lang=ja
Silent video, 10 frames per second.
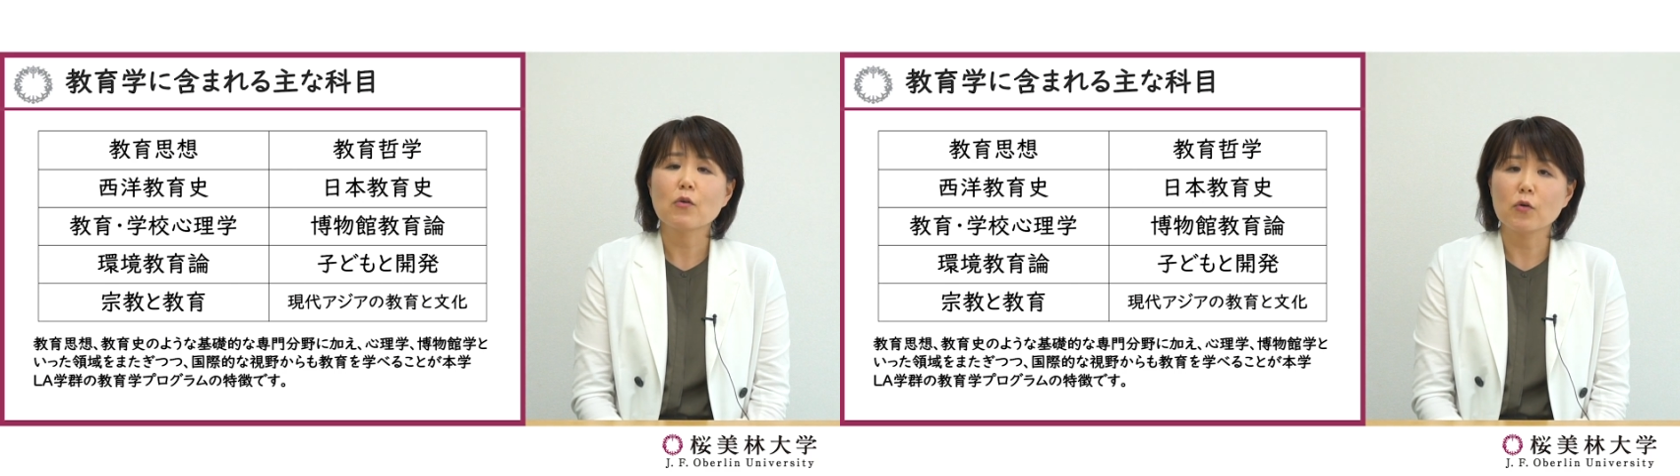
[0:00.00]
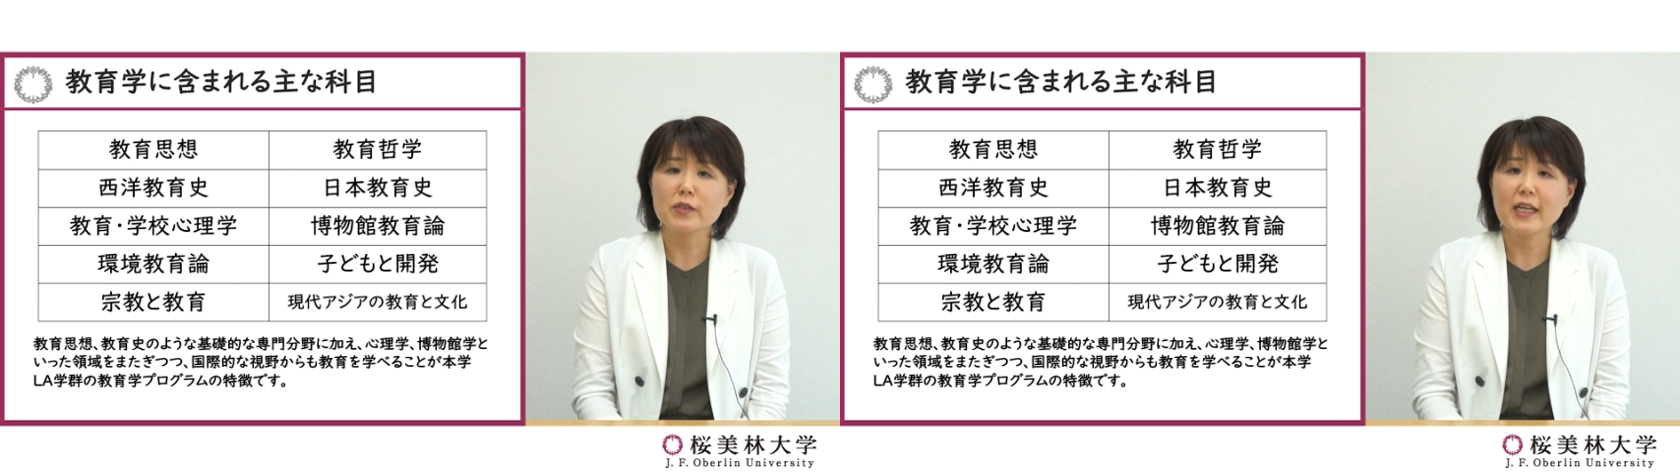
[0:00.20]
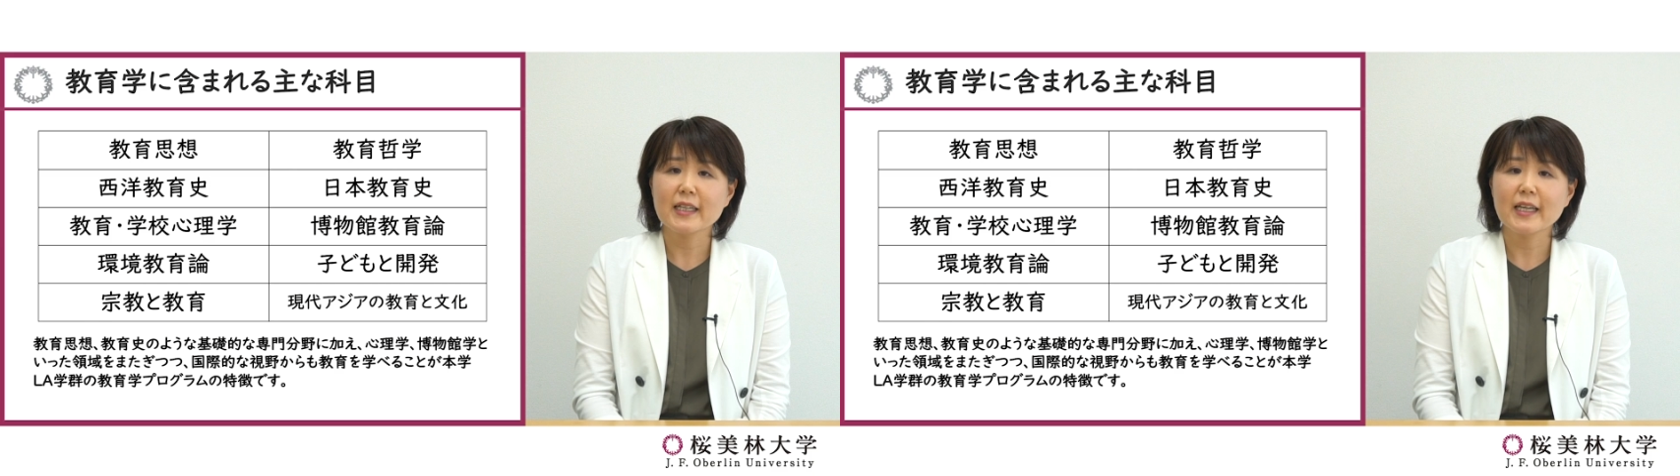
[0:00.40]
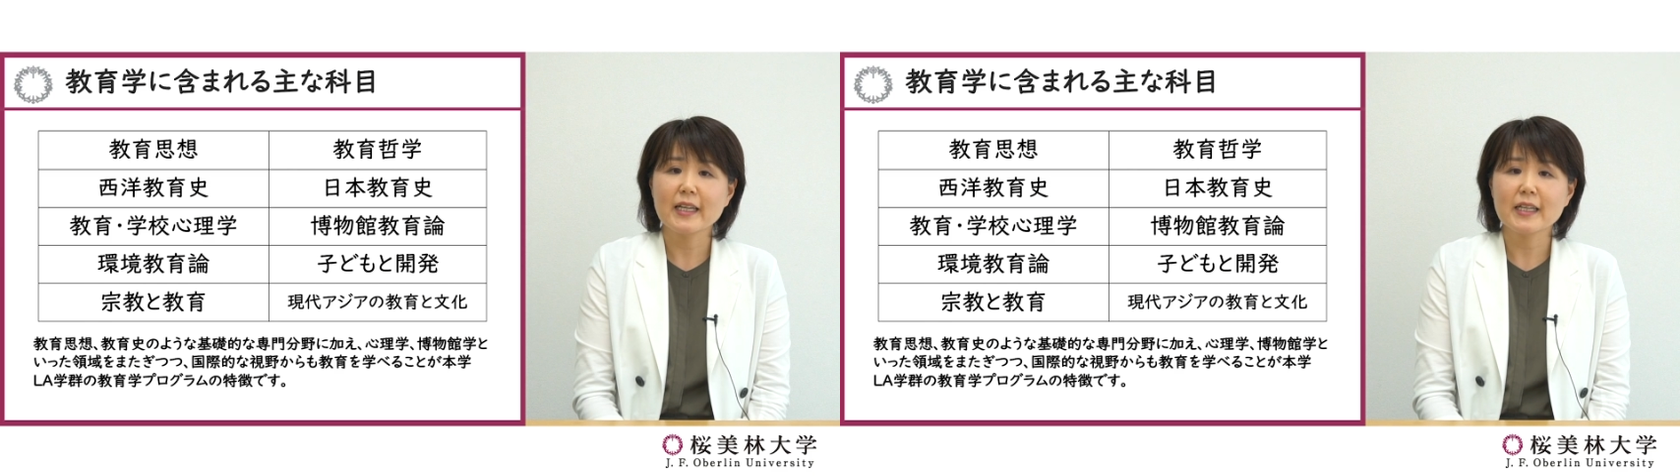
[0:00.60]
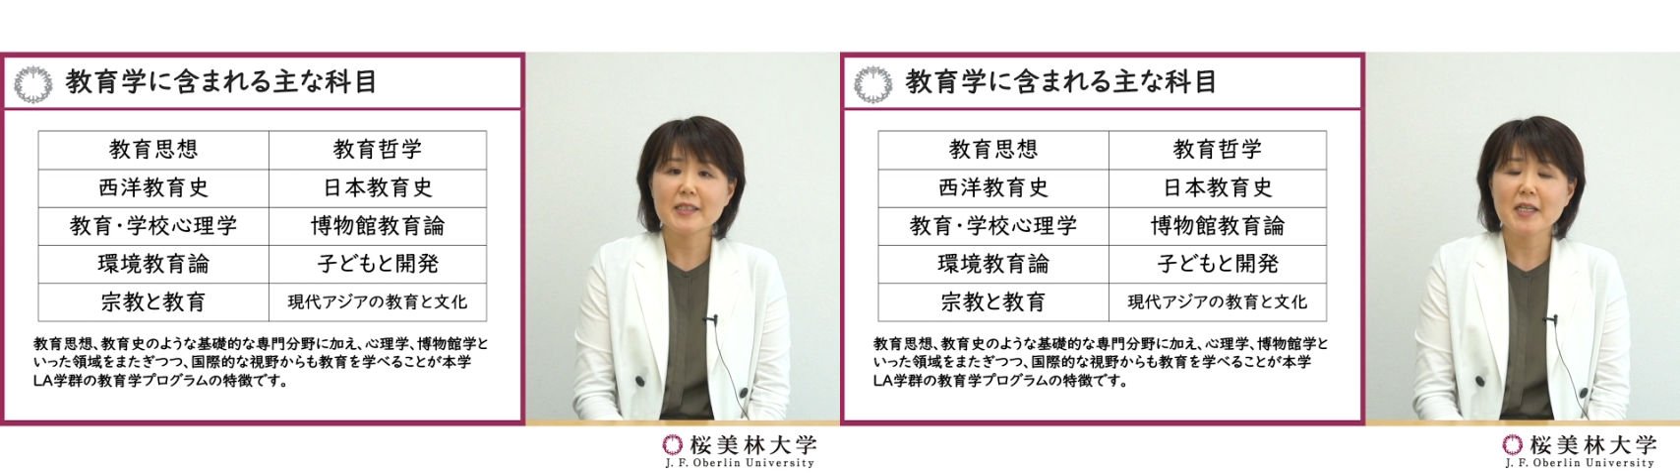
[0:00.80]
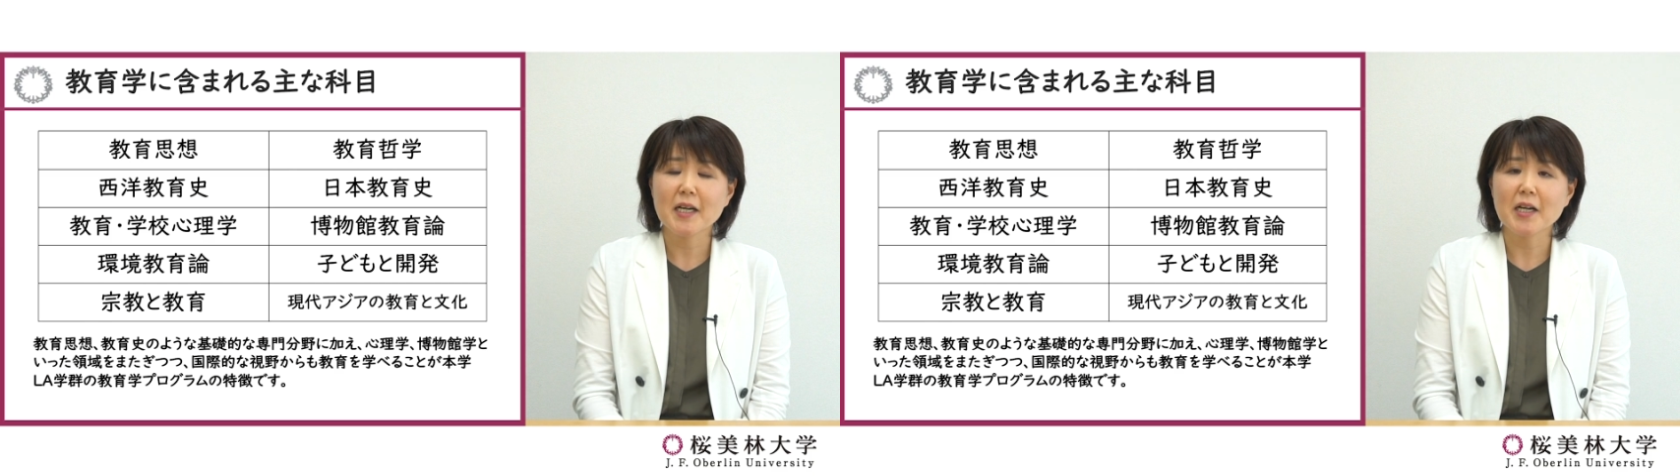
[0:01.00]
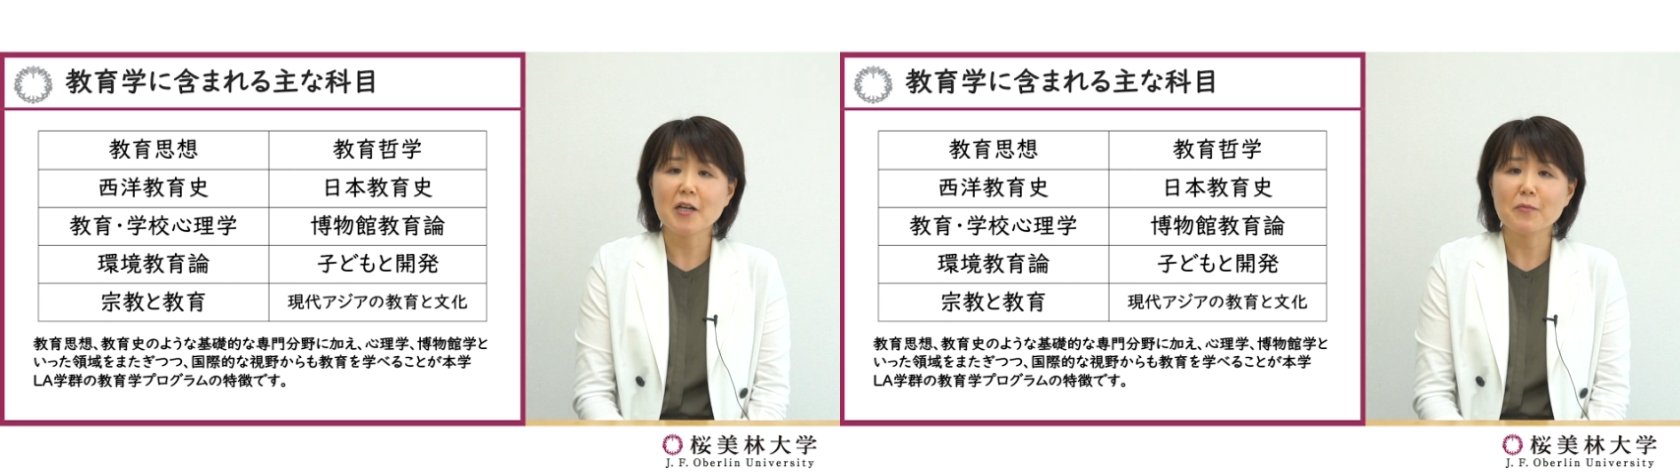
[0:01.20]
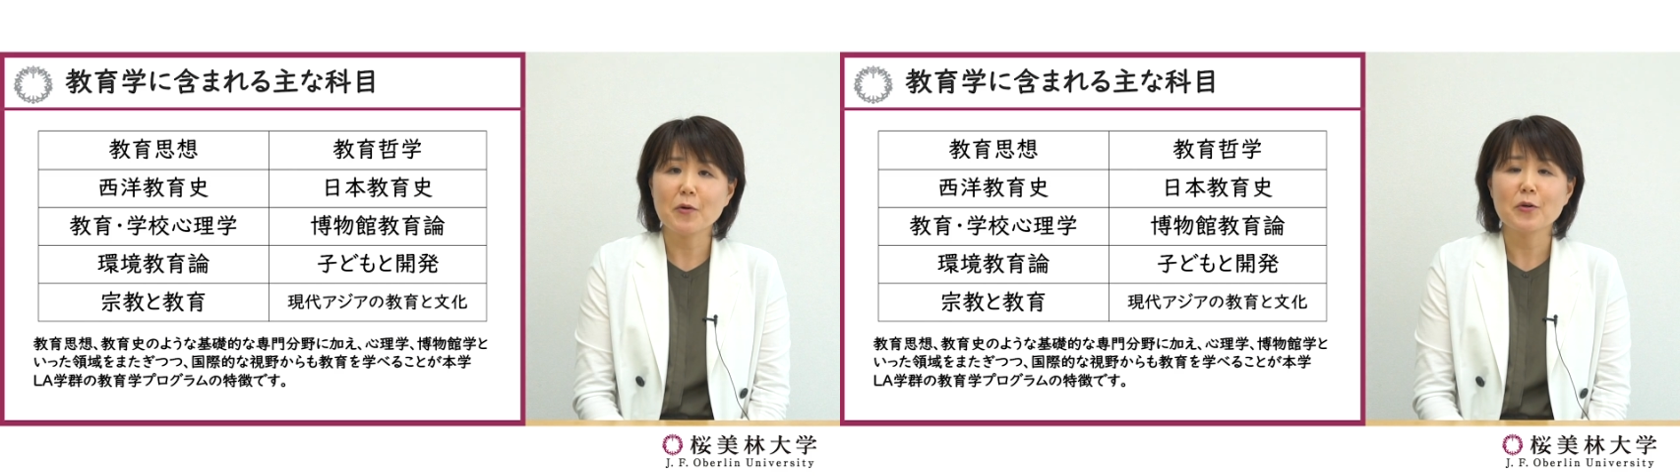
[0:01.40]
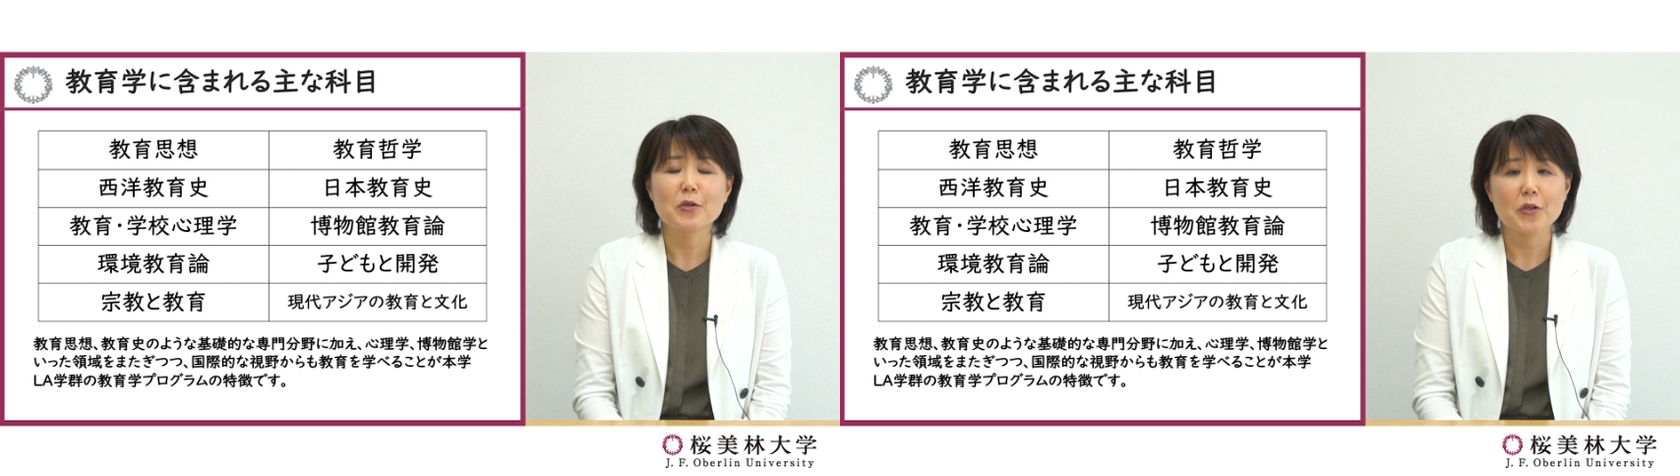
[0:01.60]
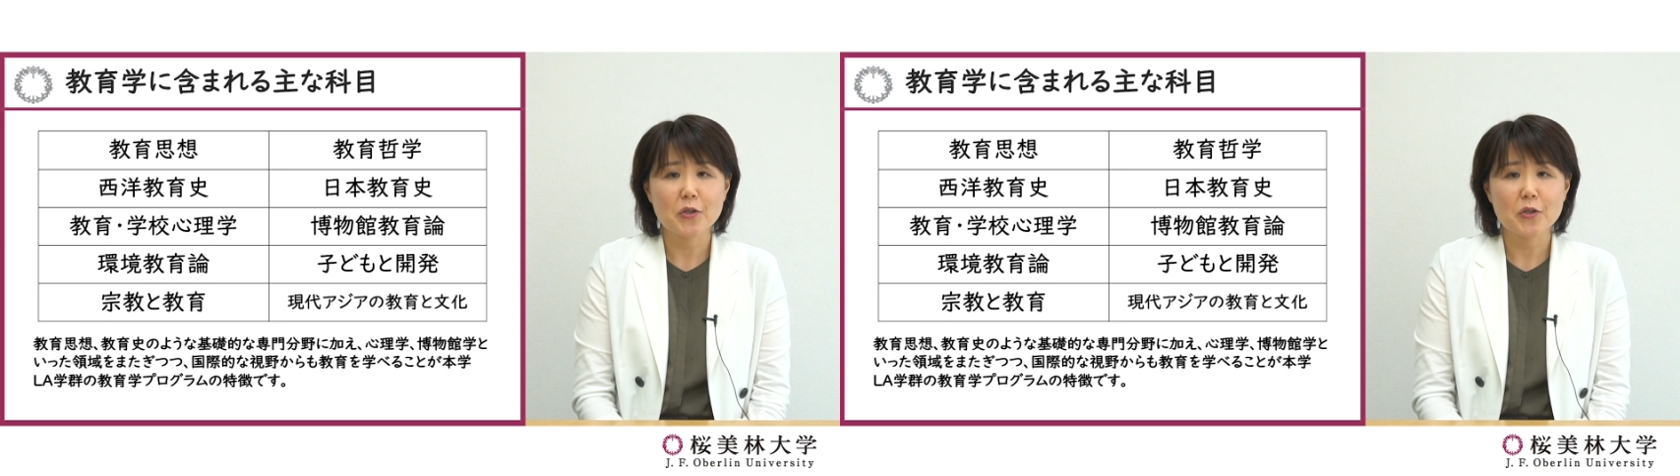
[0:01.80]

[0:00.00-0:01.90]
国際的な視野からも